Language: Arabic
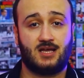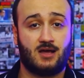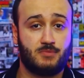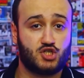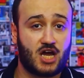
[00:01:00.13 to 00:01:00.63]

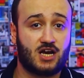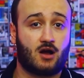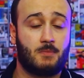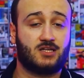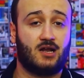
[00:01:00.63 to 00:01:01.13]
بيشارك
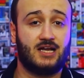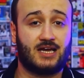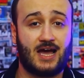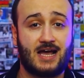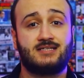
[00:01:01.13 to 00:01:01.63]
كبطل
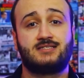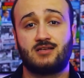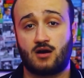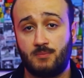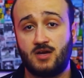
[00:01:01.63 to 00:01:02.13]
للكاس
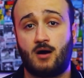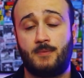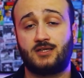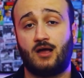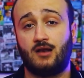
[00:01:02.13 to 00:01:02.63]
سيراميكا
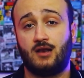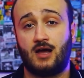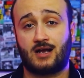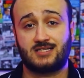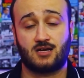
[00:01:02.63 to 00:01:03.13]

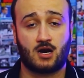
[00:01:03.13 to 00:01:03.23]
بطل كاس